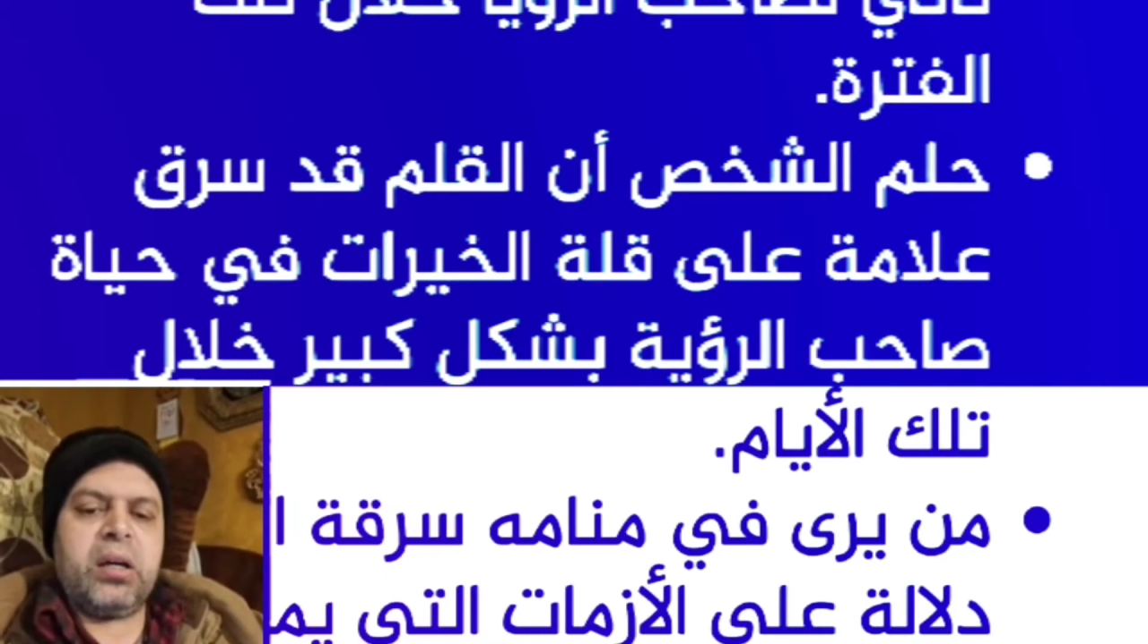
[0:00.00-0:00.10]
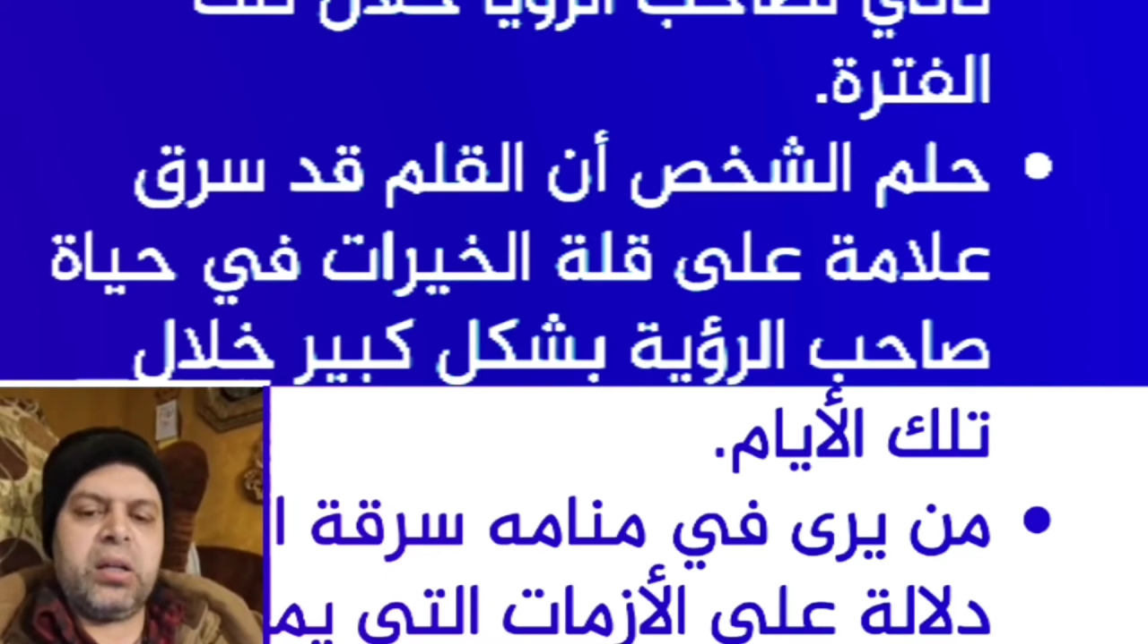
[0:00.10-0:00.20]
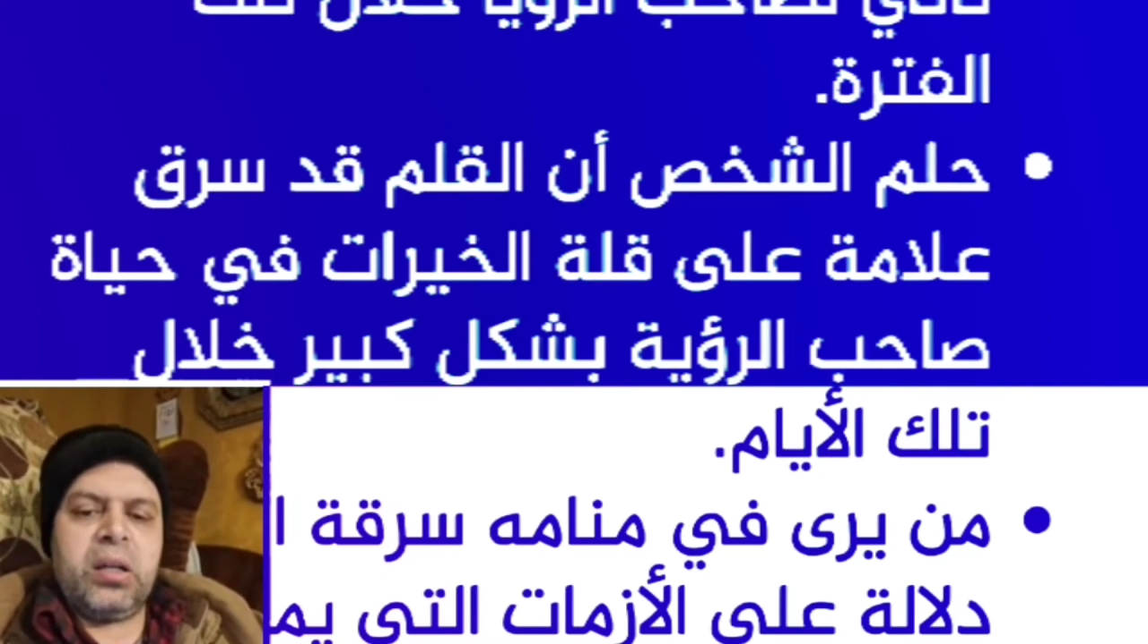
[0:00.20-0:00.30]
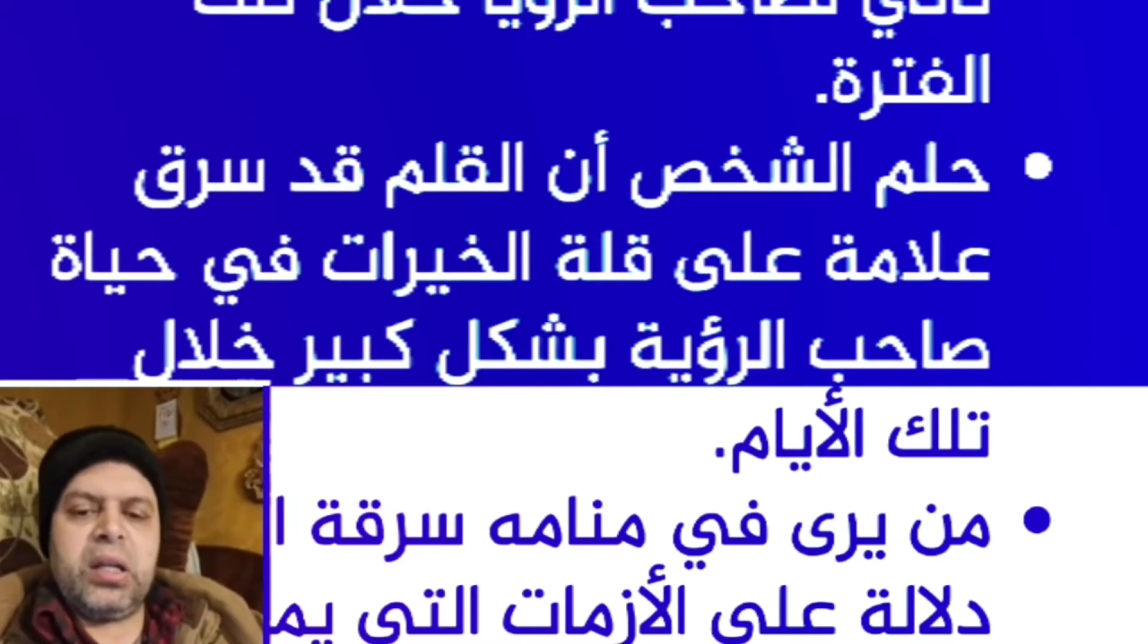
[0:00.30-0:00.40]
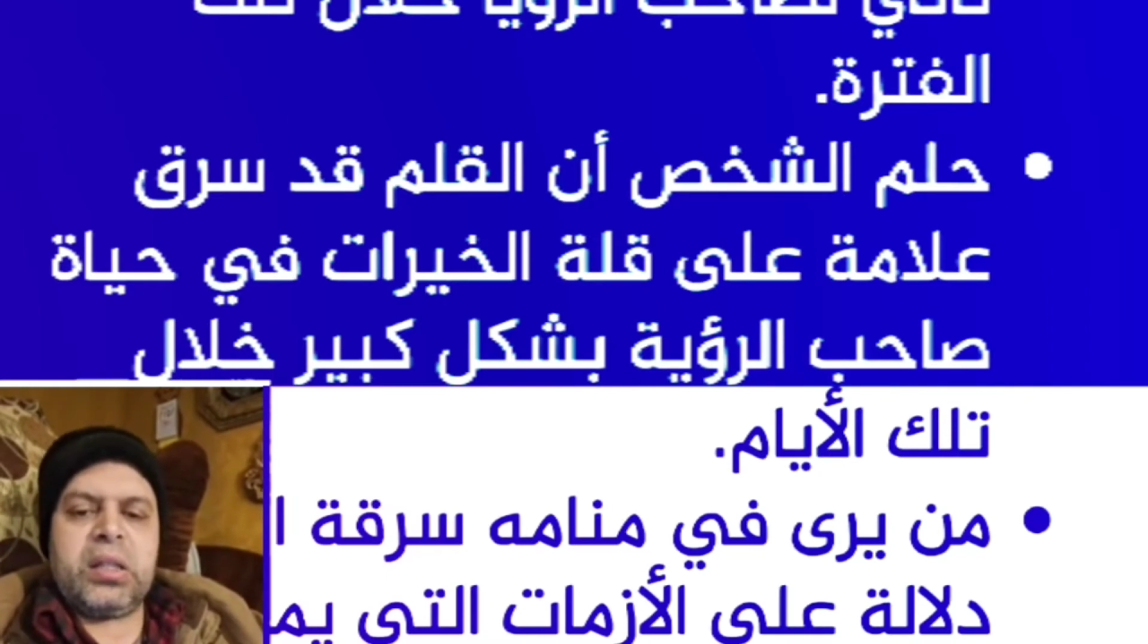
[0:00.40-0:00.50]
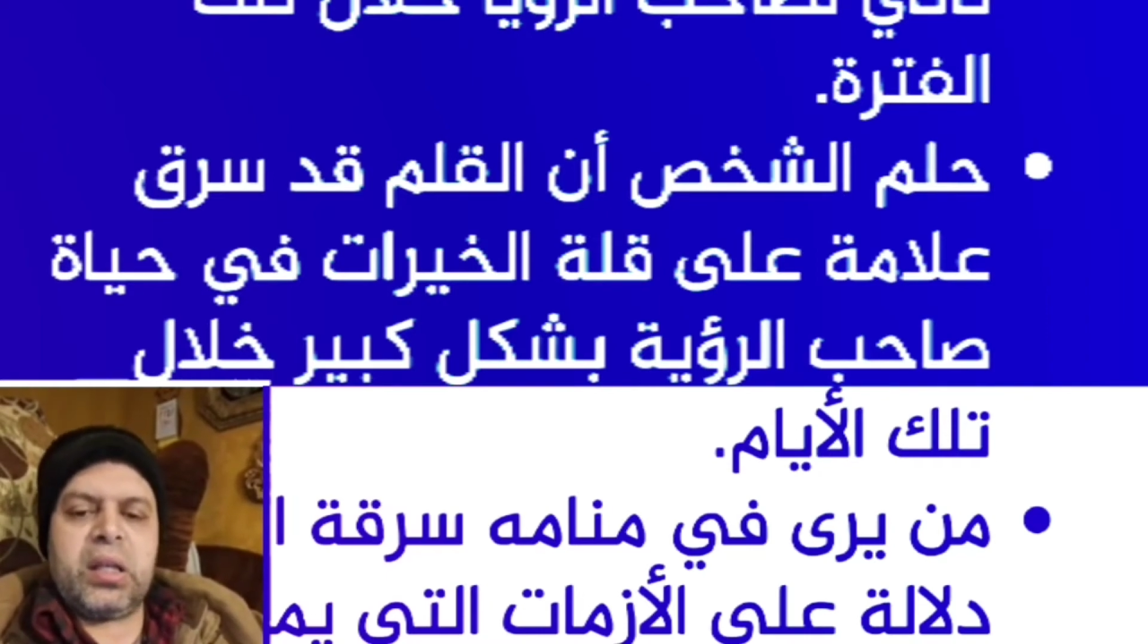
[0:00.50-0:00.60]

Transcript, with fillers: قلة